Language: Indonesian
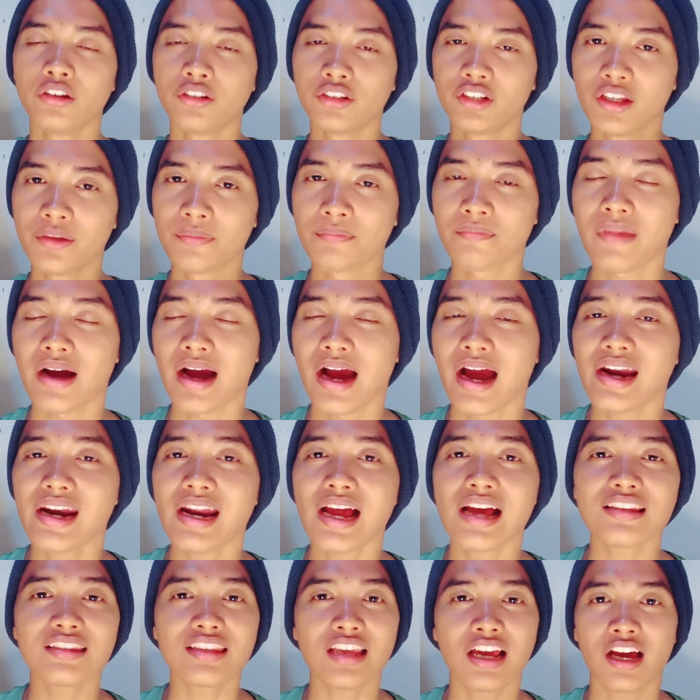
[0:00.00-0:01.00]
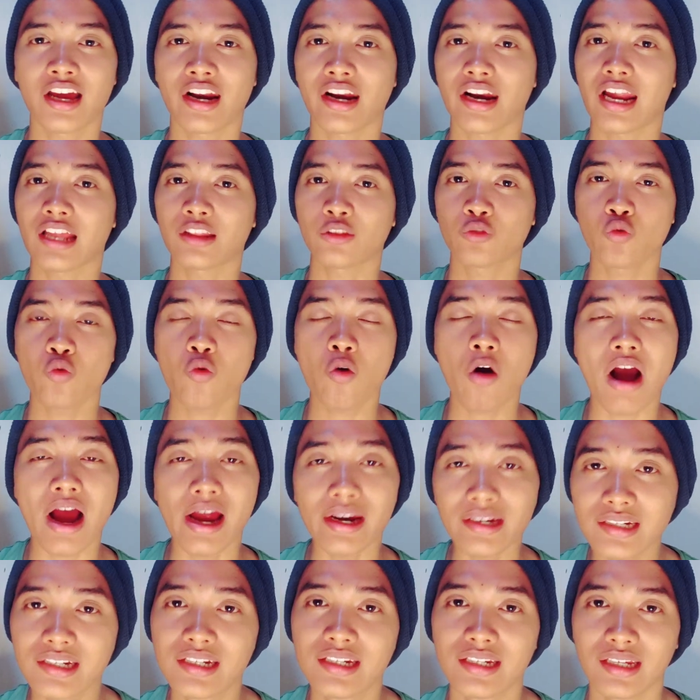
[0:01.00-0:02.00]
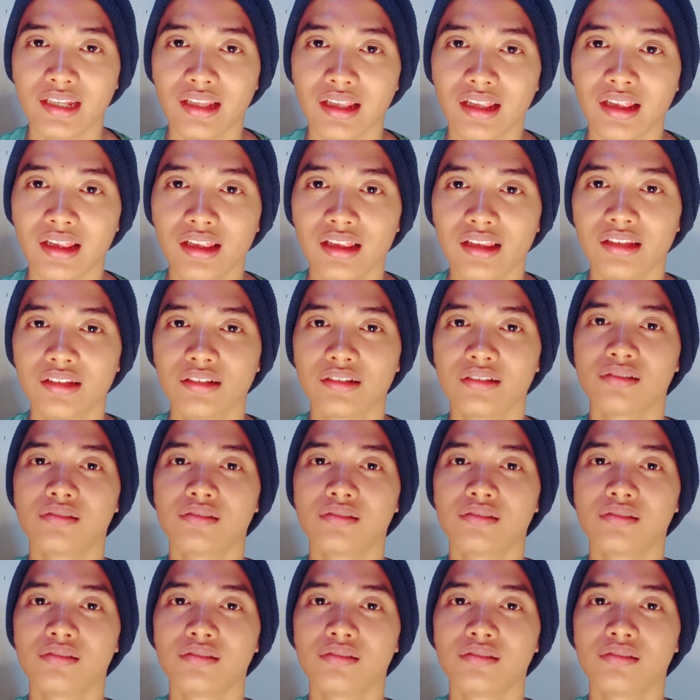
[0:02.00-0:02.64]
di mana sang Ratu Wadil